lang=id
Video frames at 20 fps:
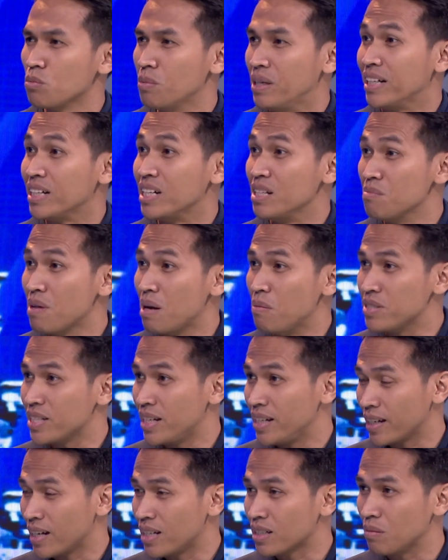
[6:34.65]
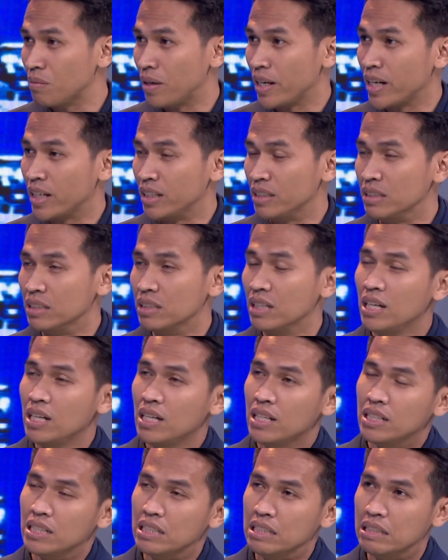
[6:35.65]
satu banding lima misalnya kan kemarin yang di,
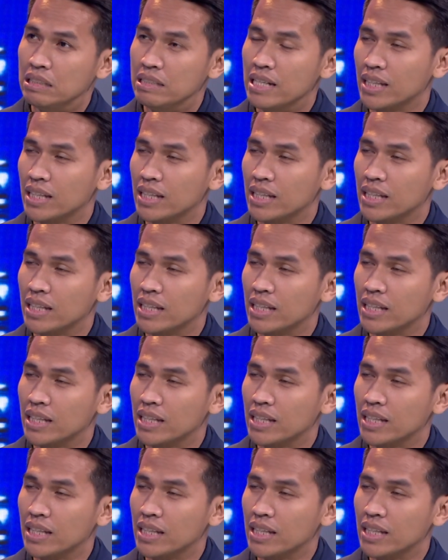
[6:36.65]
hmm.